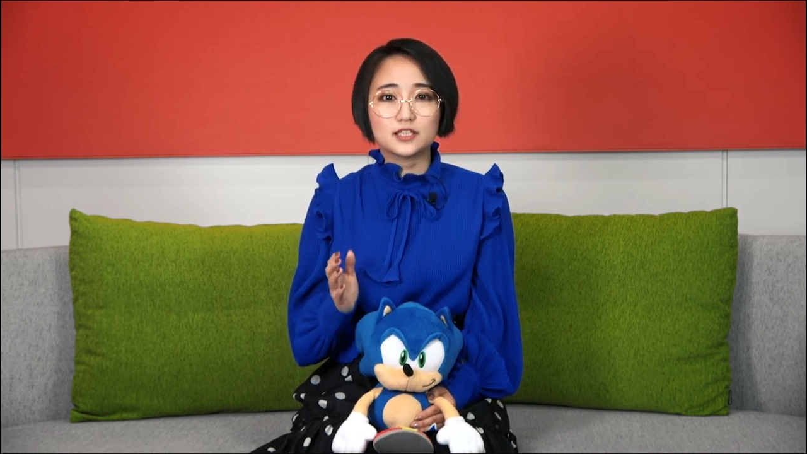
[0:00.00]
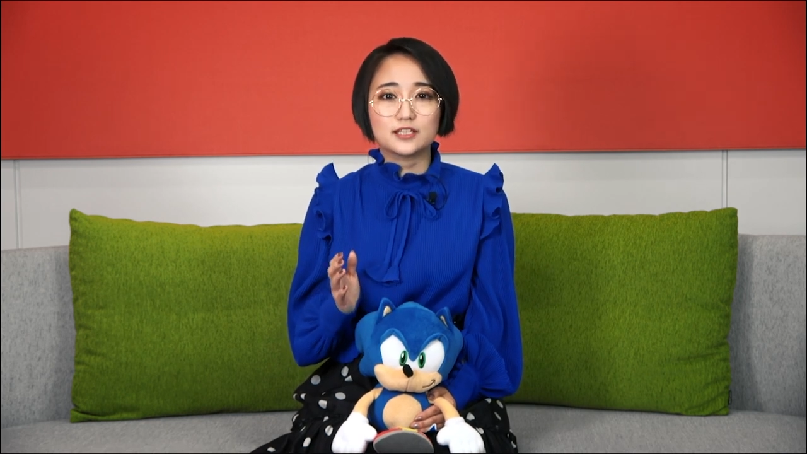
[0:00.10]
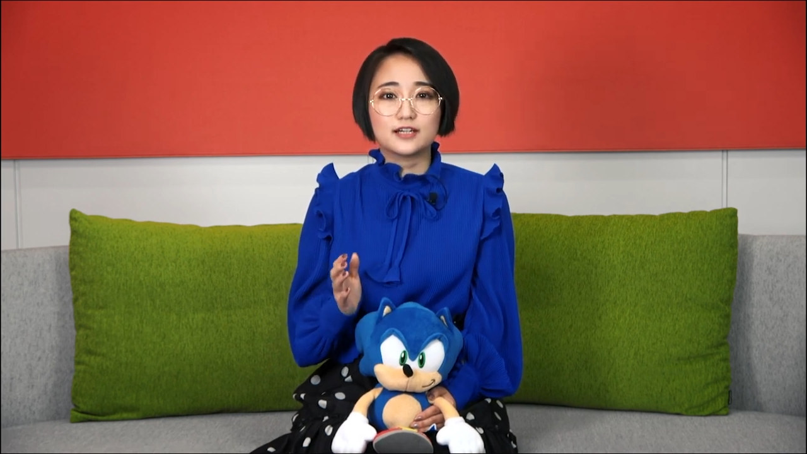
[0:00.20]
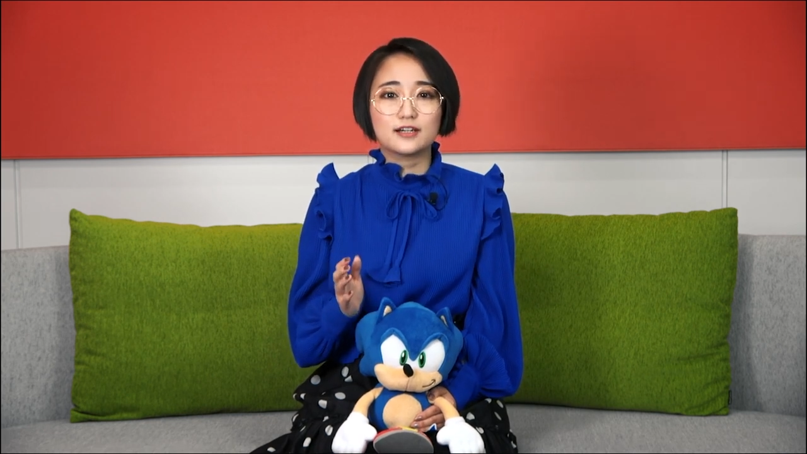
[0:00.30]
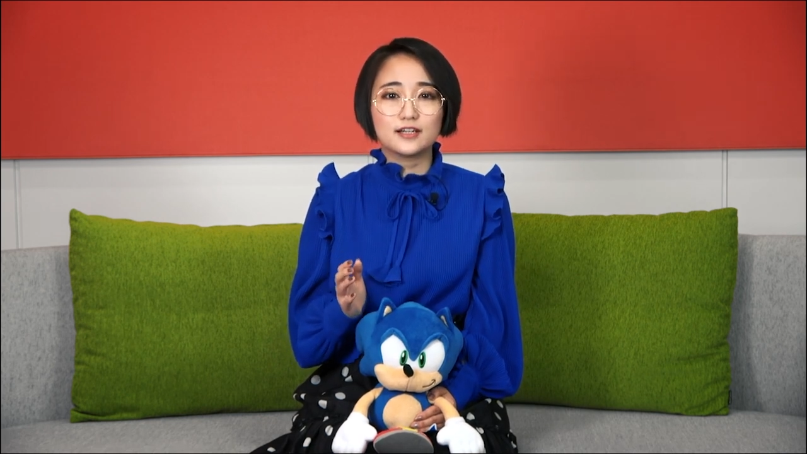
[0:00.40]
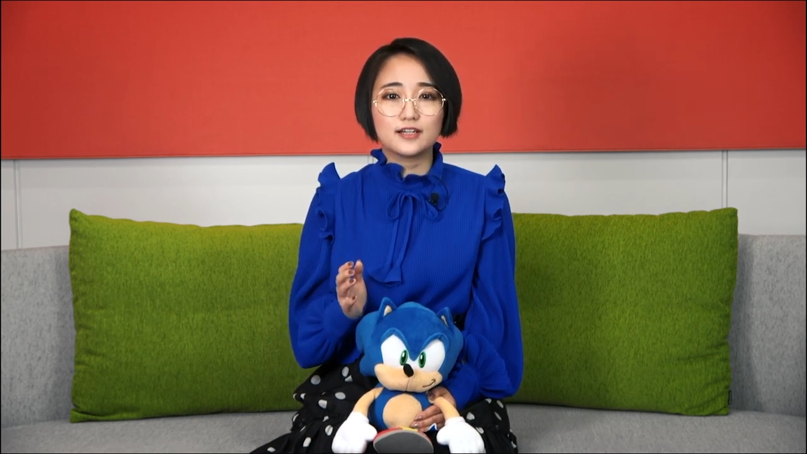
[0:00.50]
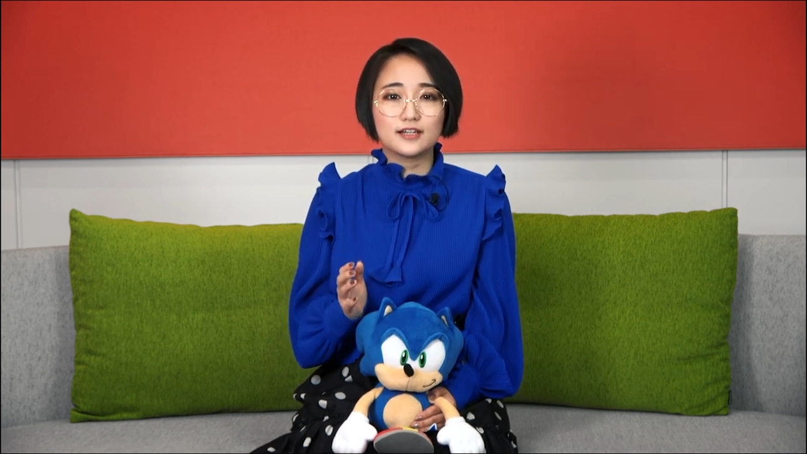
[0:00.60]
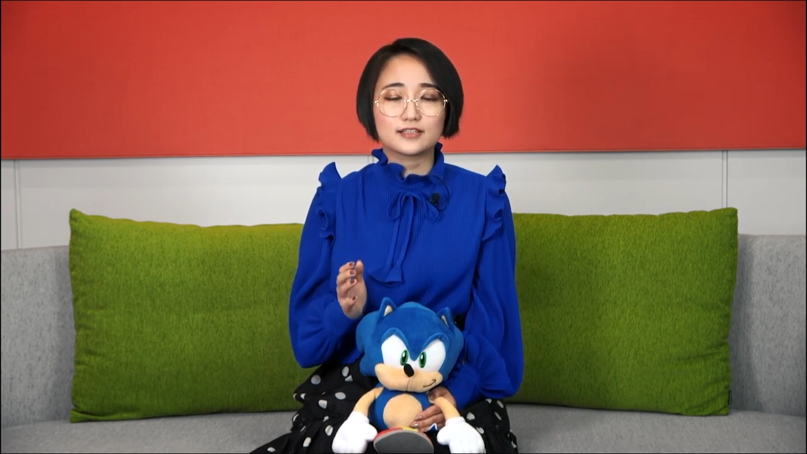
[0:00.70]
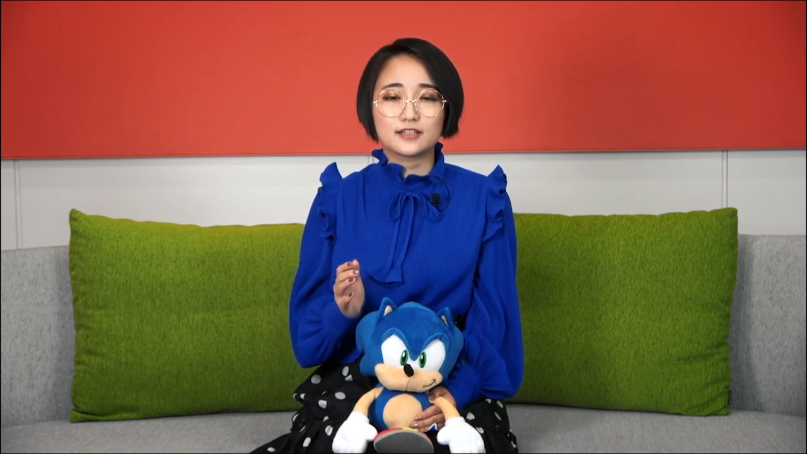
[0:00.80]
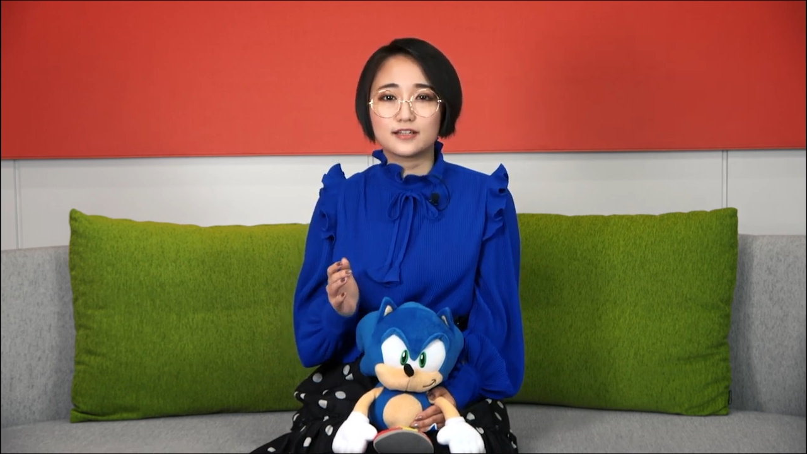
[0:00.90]
いなが
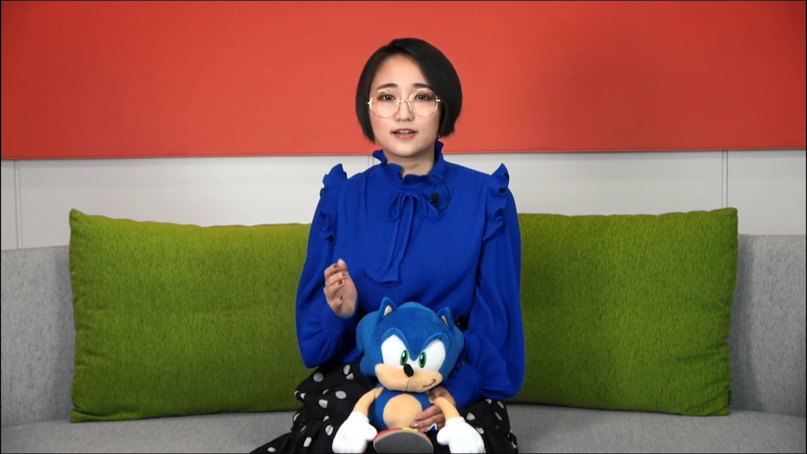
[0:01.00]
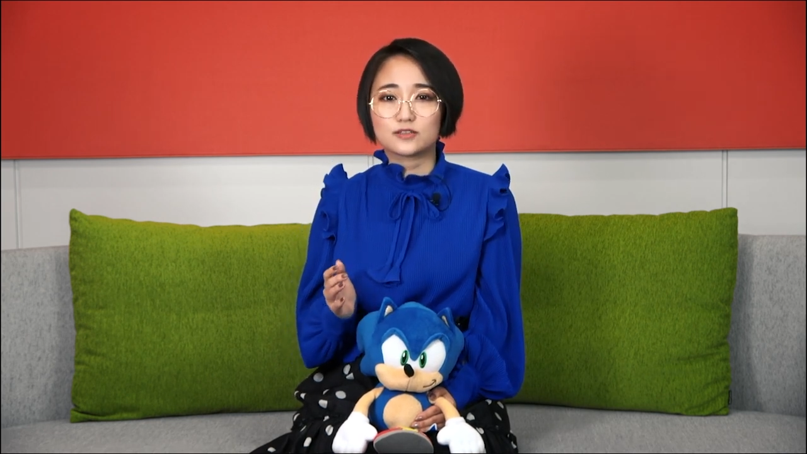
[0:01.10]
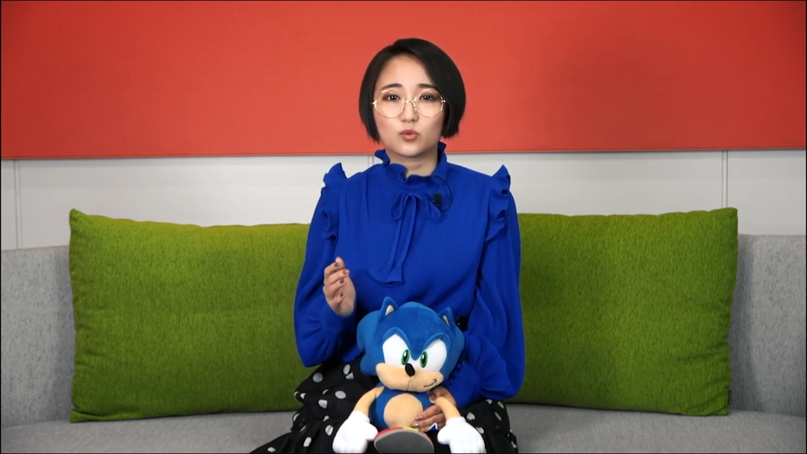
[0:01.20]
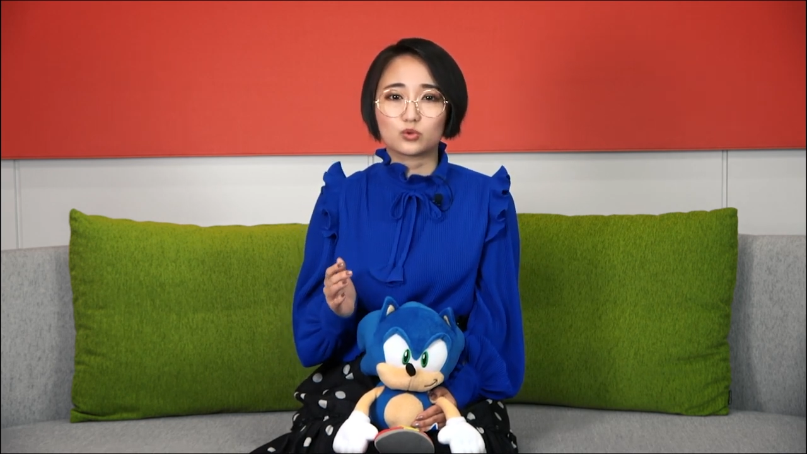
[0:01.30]
ら誰かの